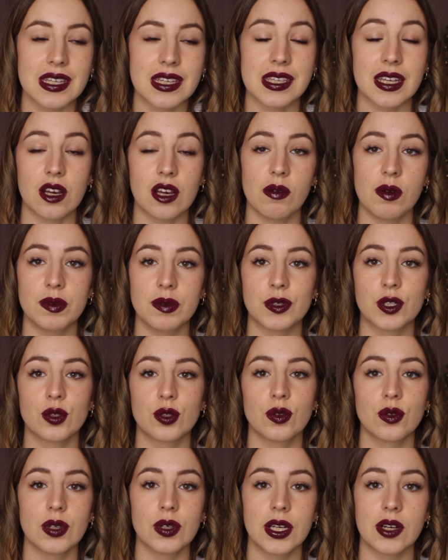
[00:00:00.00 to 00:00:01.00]
c'est quand même
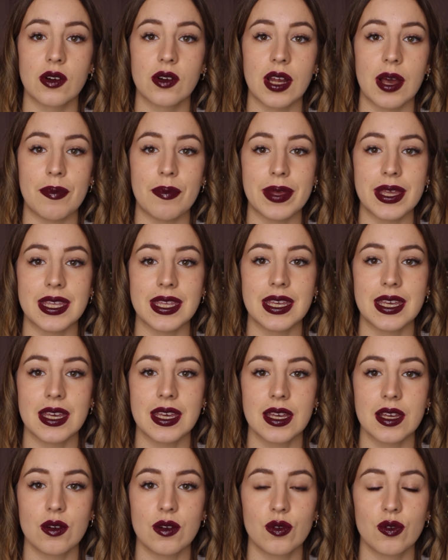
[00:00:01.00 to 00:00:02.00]
chaud, l'école à
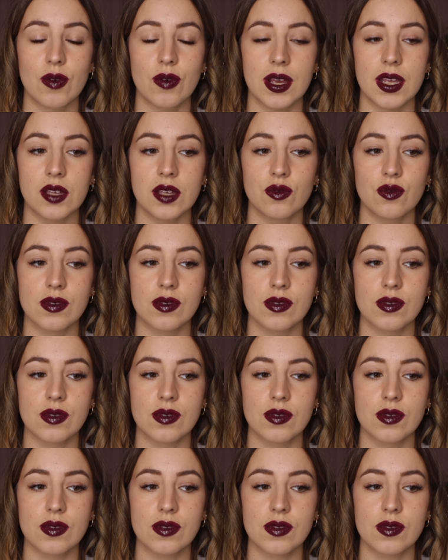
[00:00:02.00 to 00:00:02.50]
payer, le loyer,